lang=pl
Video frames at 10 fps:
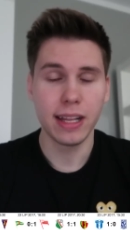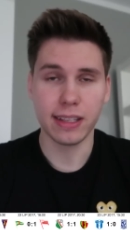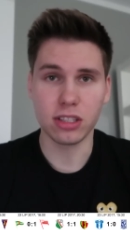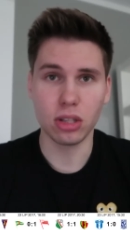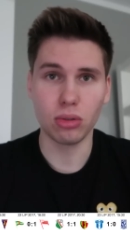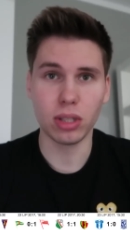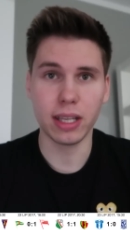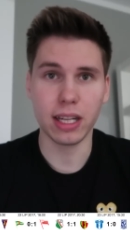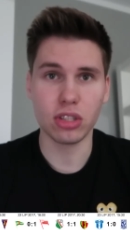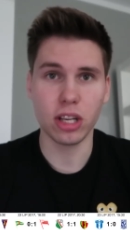także
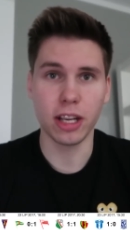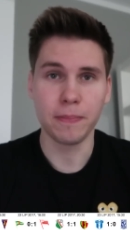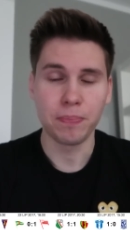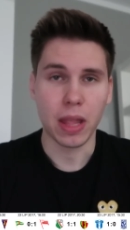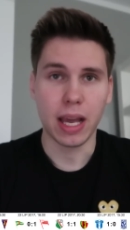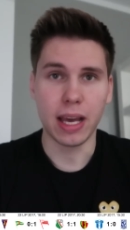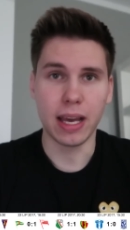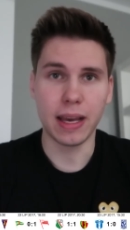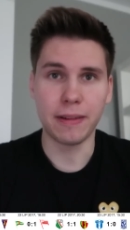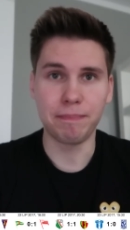tutaj raczej
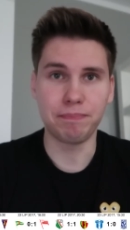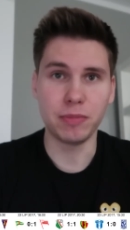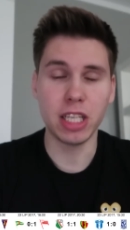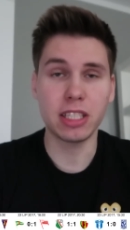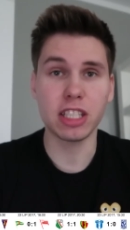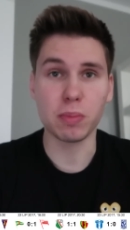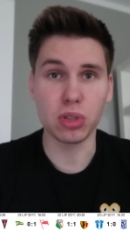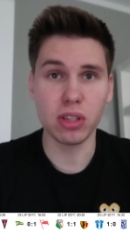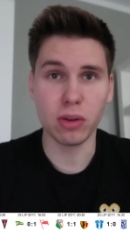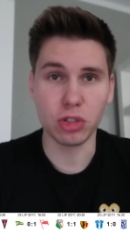e, nikt nie
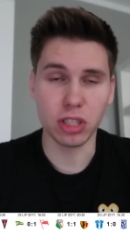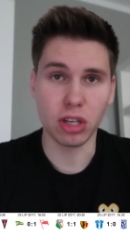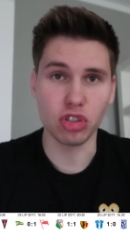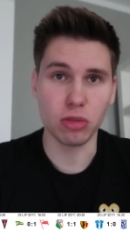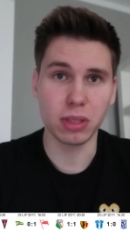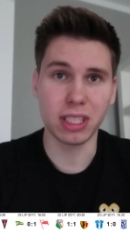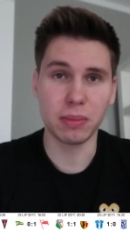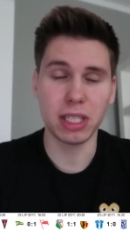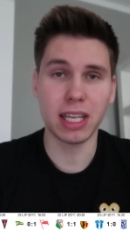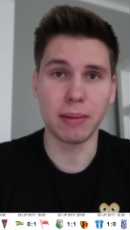spodziewał się tego, żeby
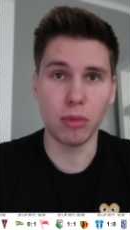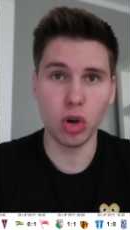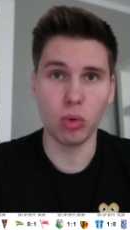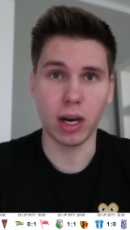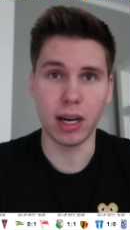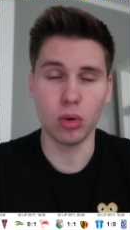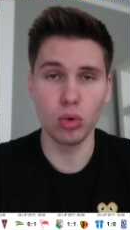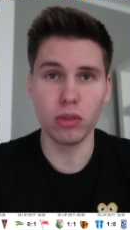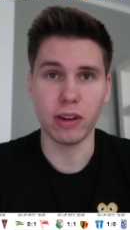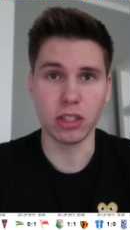Termalika mogła
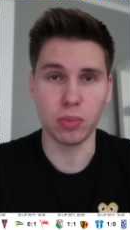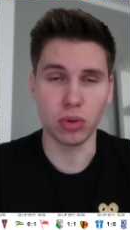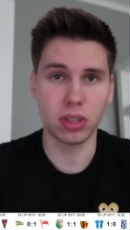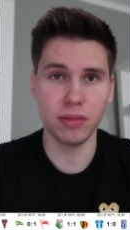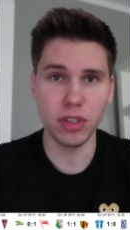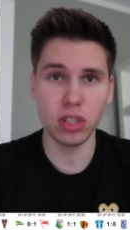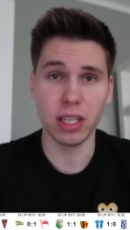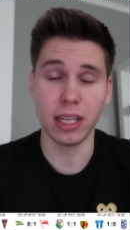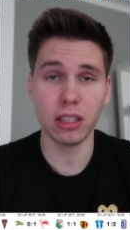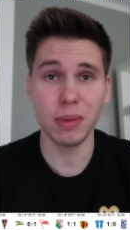urwać punkty
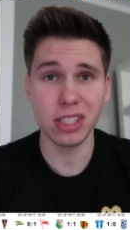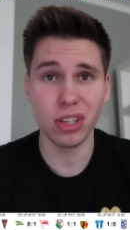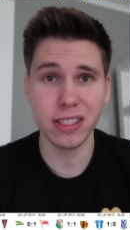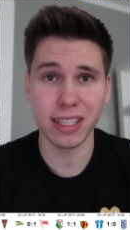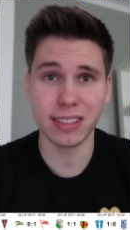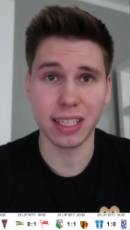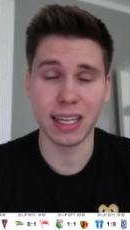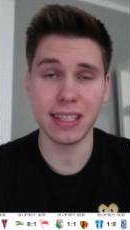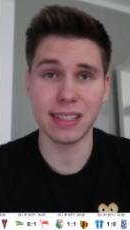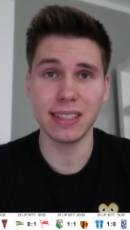Wiśle, natomiast to jest
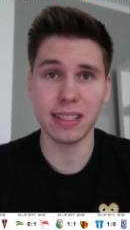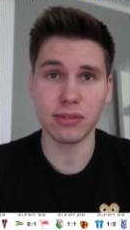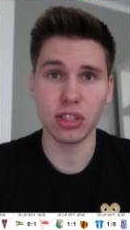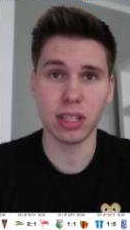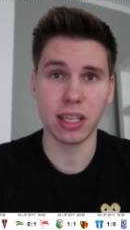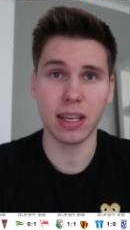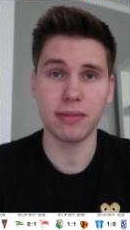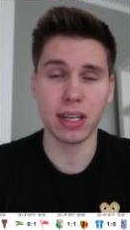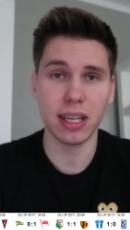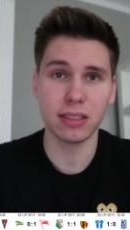ekstraklasa i zawsze takie
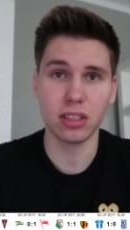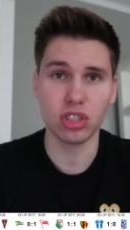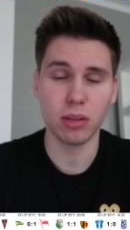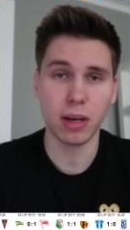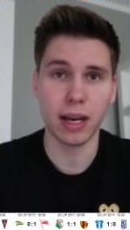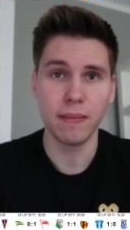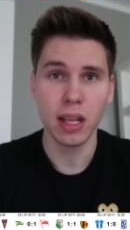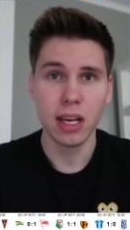warianty trzeba,